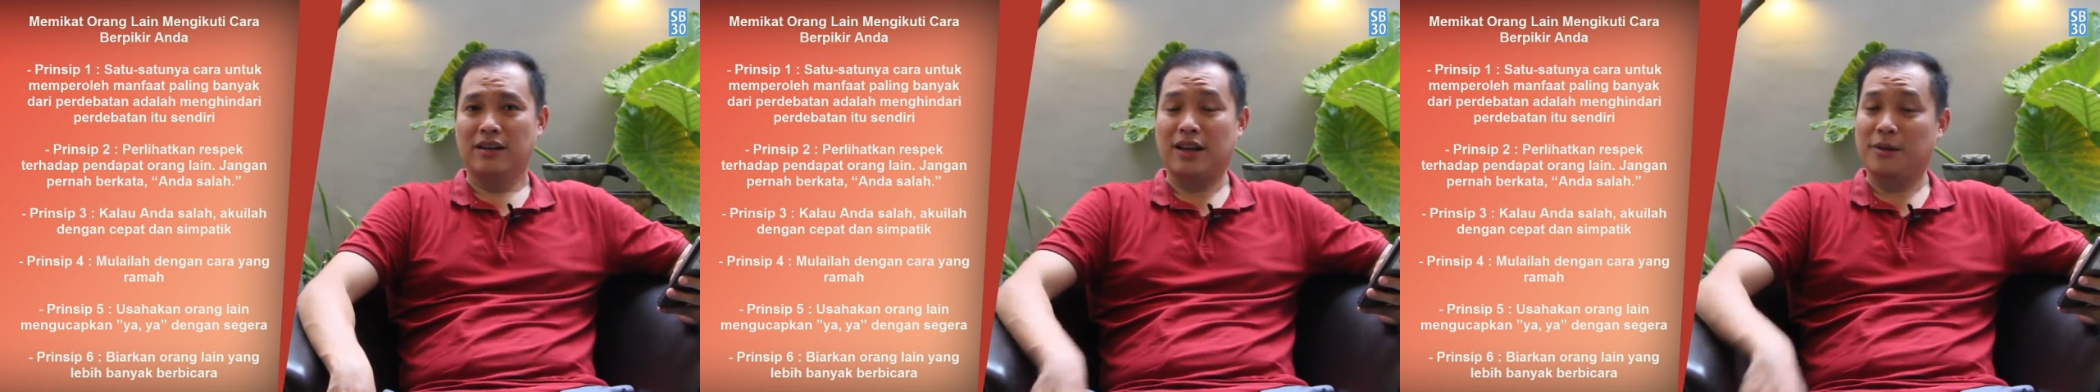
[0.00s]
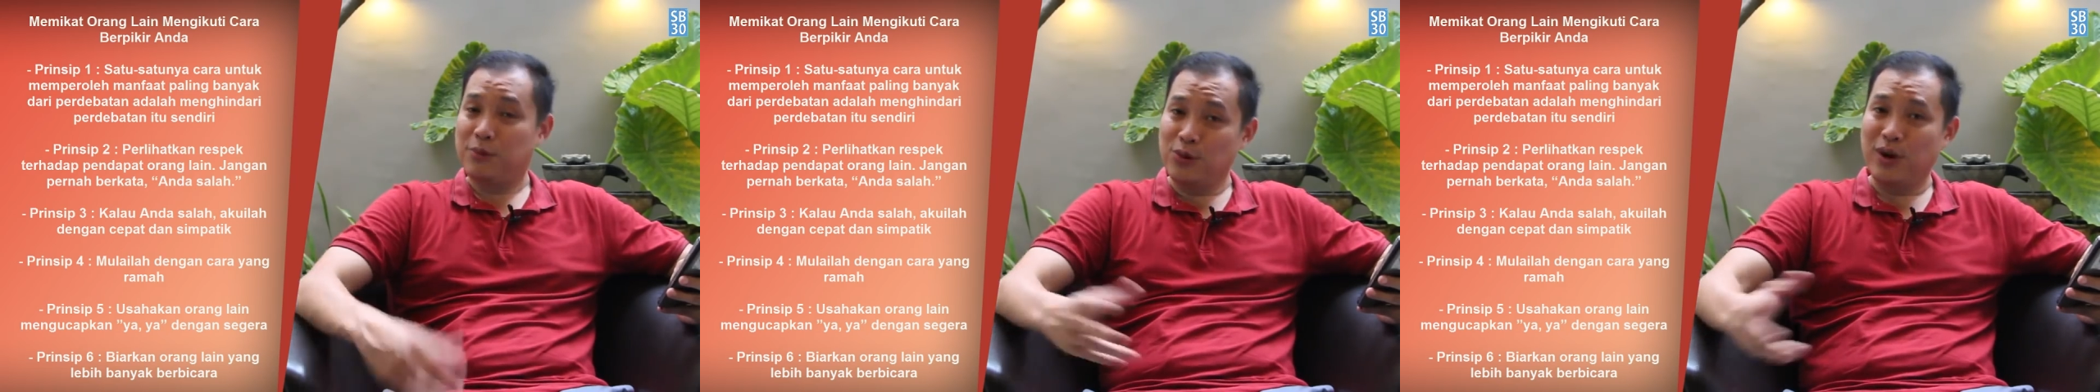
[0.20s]

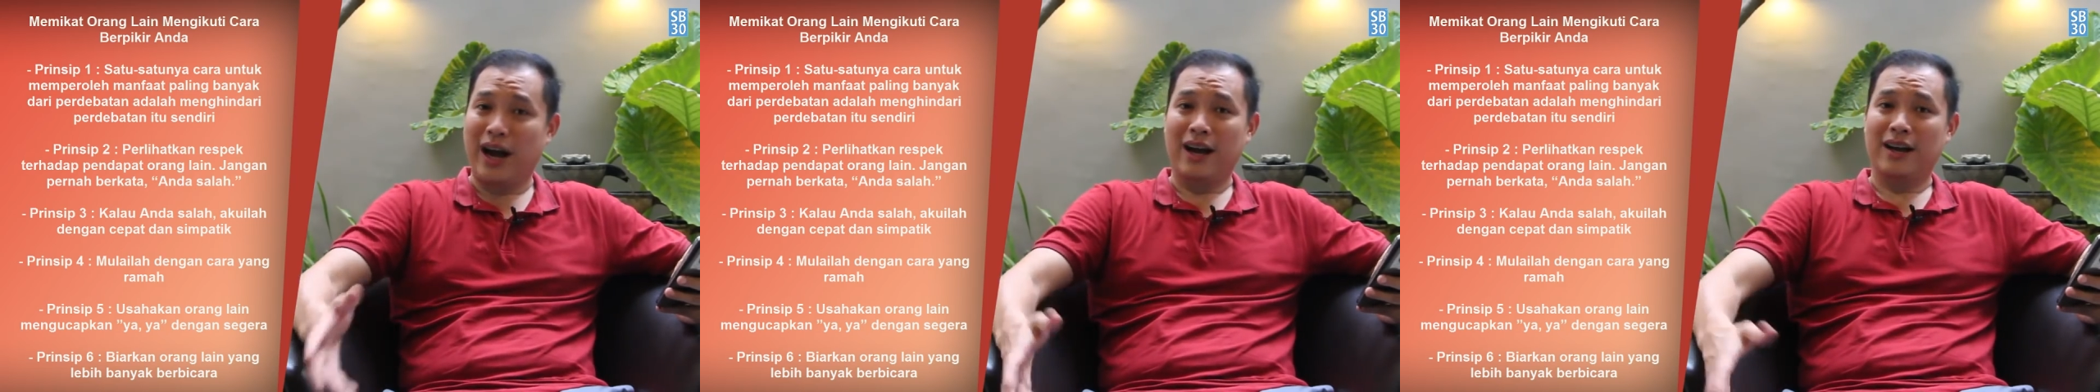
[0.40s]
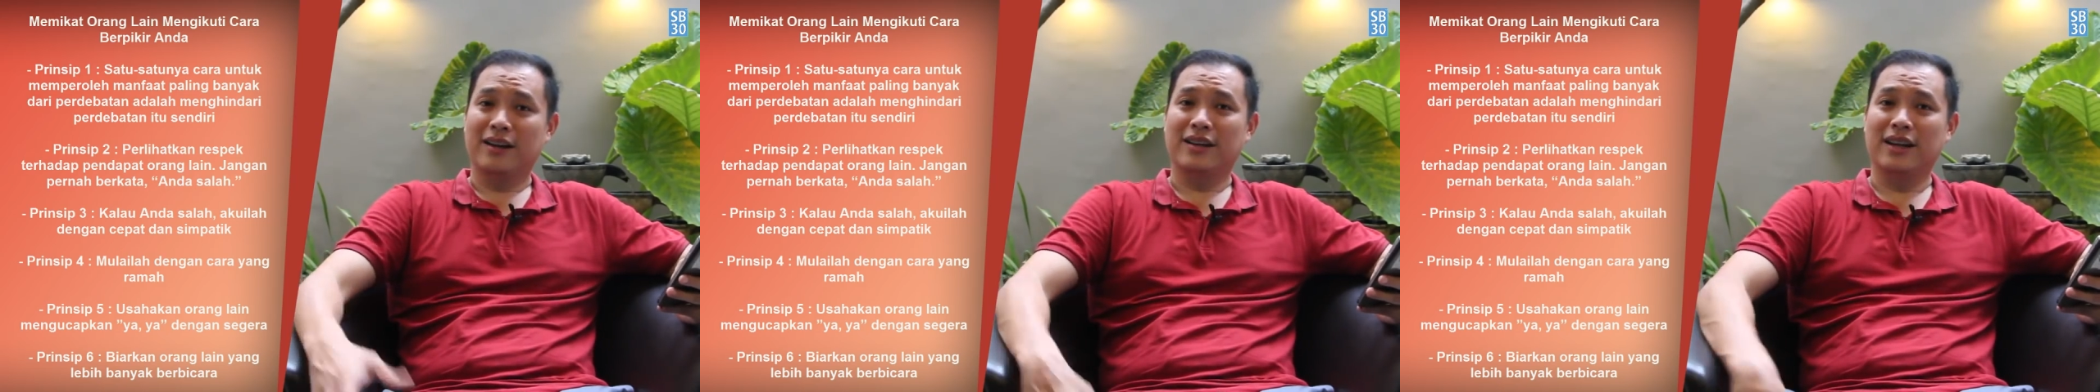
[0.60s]

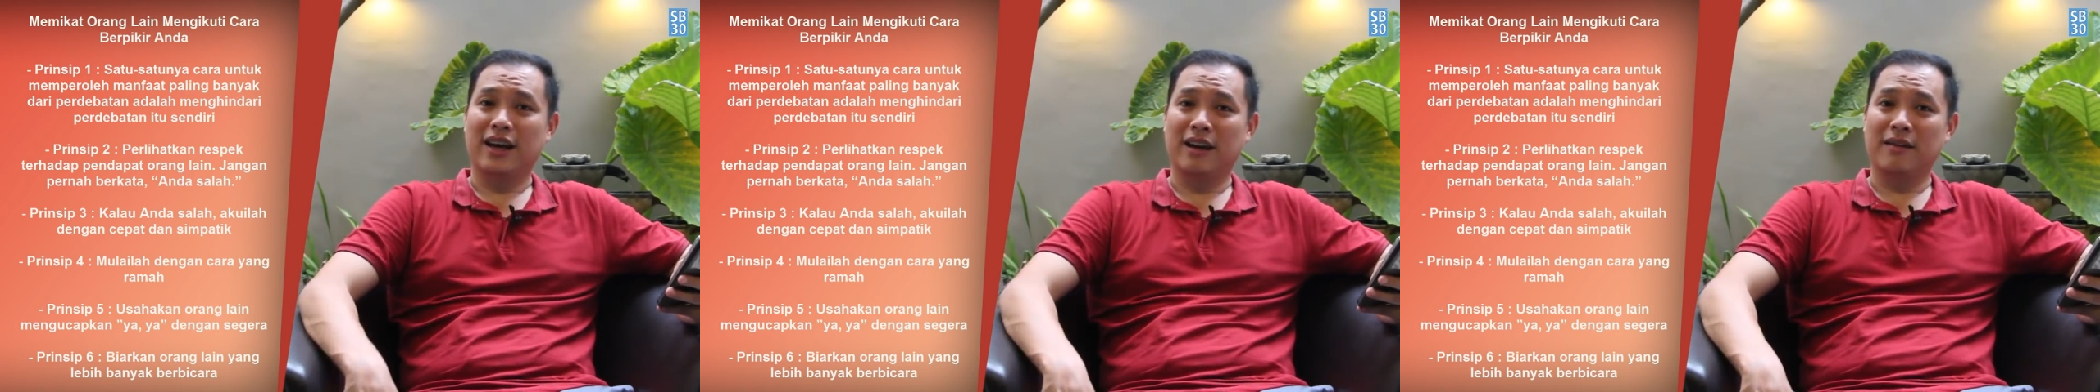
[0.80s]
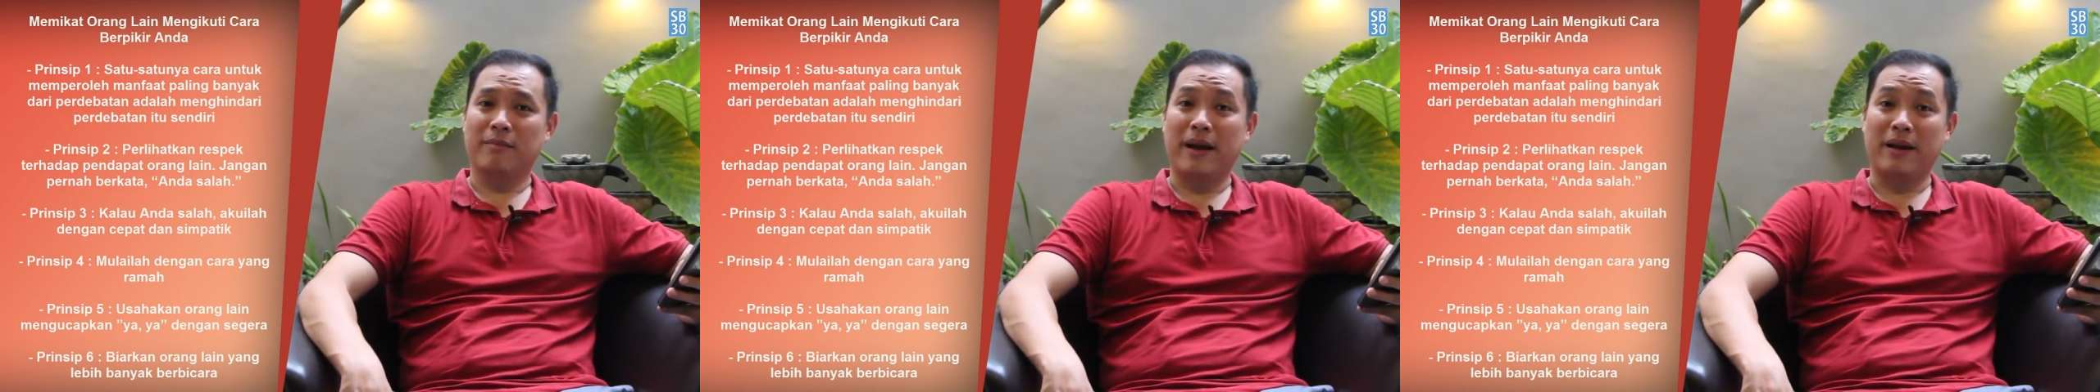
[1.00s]
terbuka
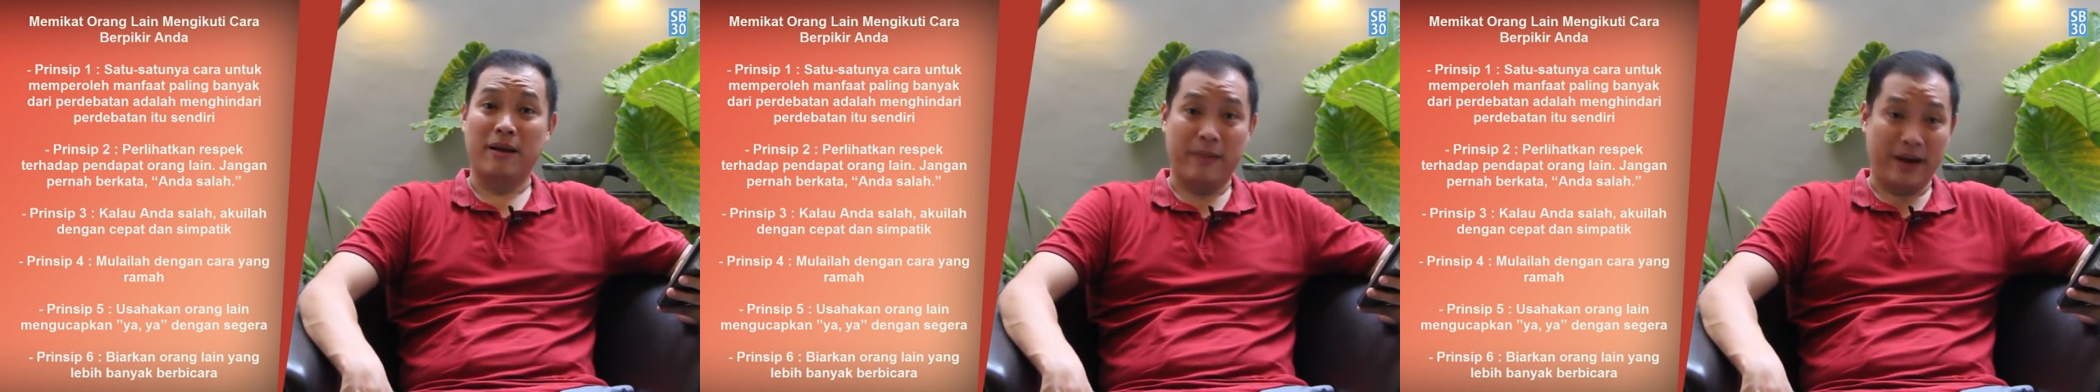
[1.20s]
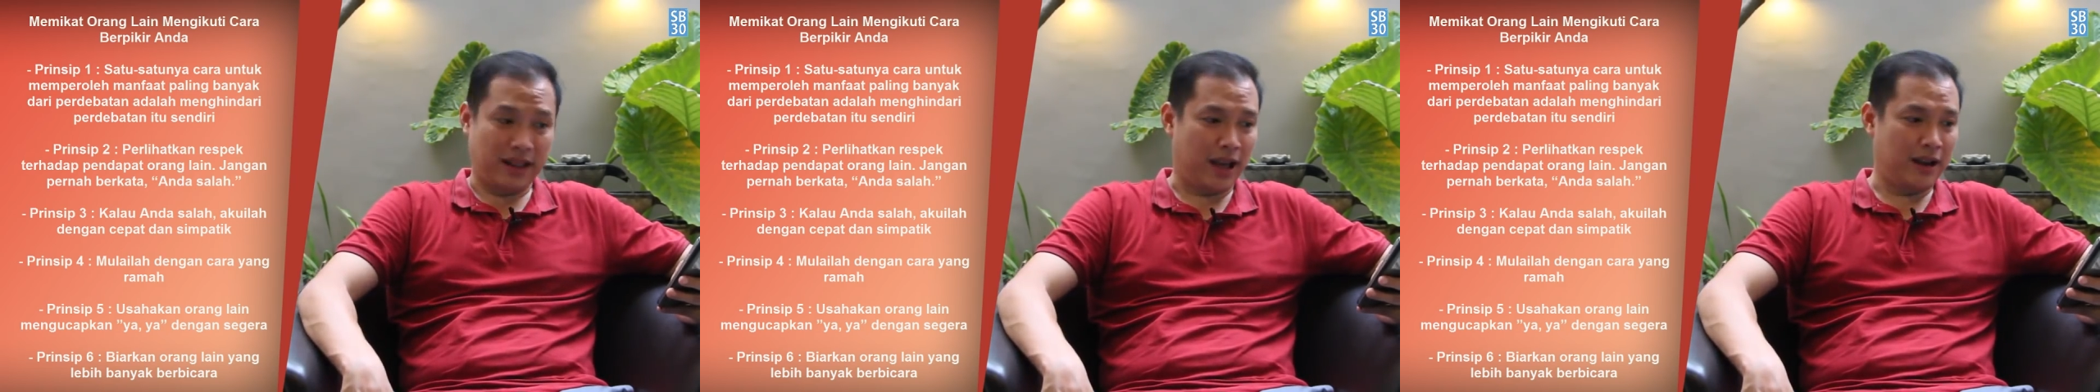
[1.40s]
dengan
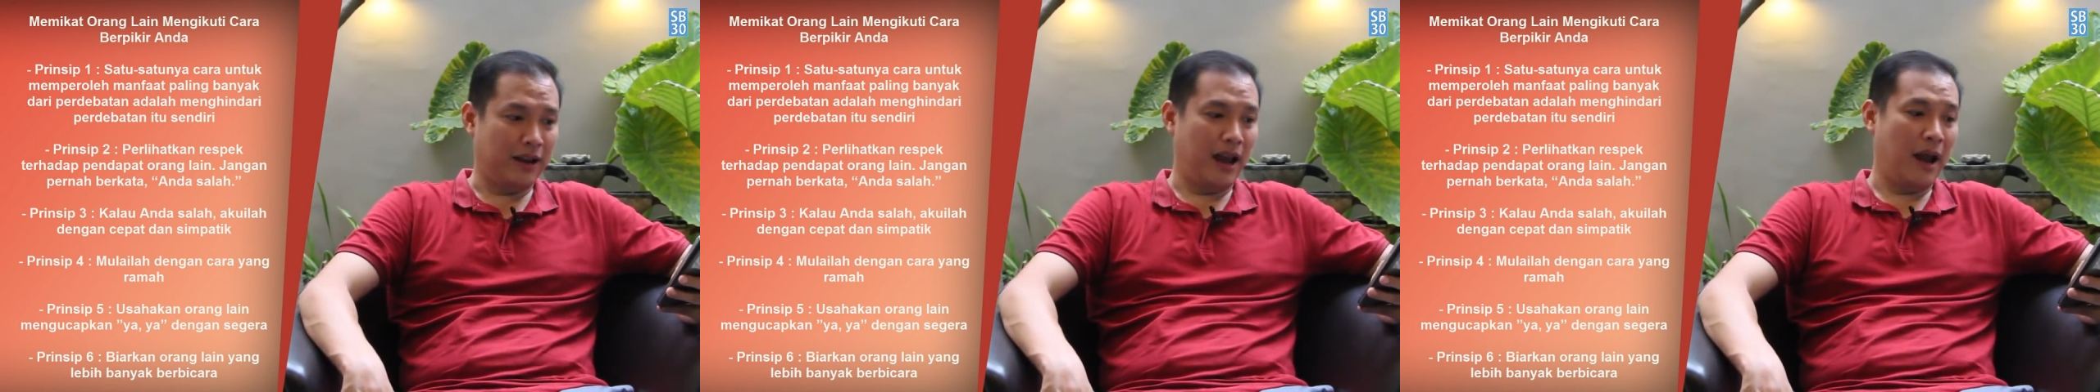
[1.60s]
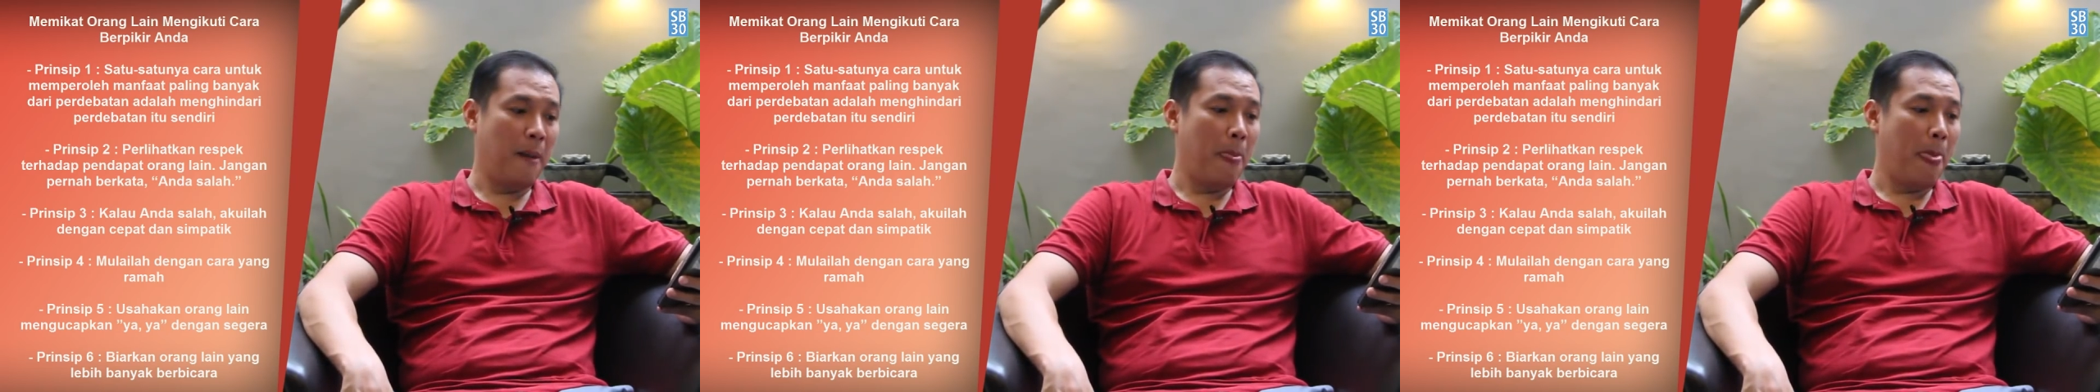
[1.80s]
pendapat
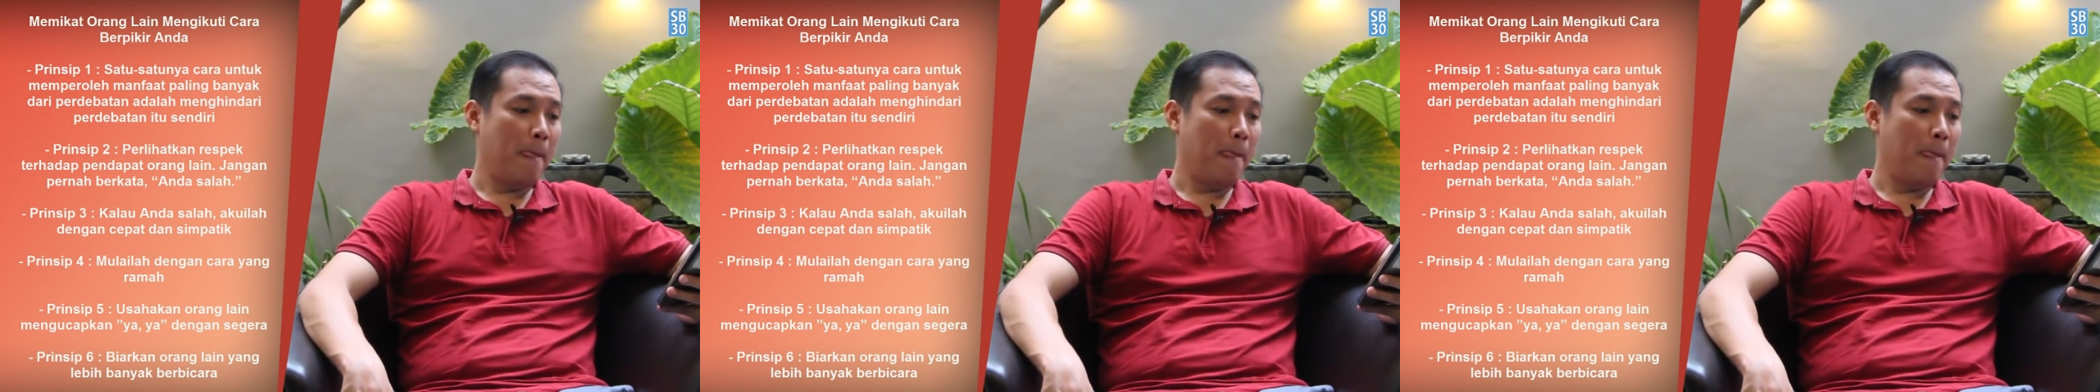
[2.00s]
Anda.